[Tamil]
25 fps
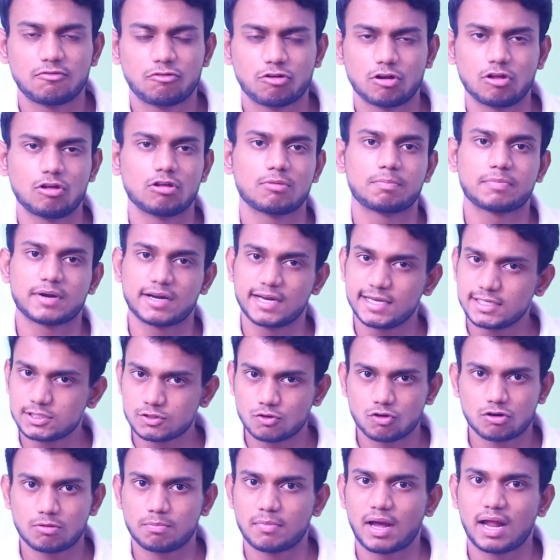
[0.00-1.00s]
உங்களுக்கு ப்ரைஸ்
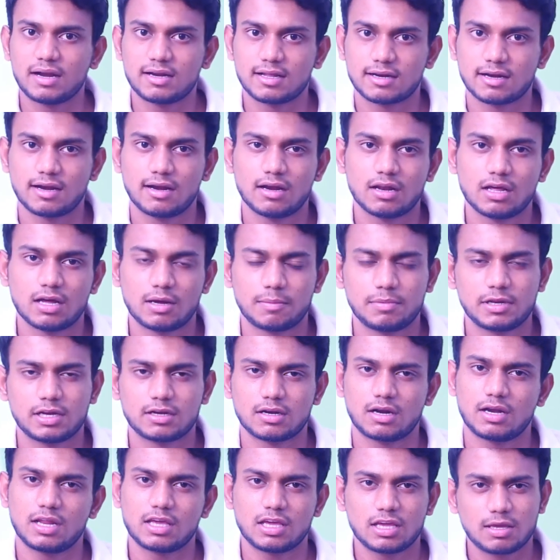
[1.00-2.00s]
ஒரு மேட்டர் இல்லை
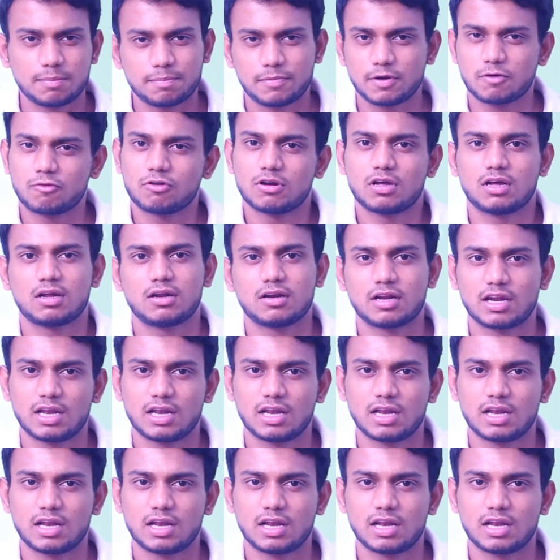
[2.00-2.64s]
அப்படின்னா நீங்கள் இப்போ கூட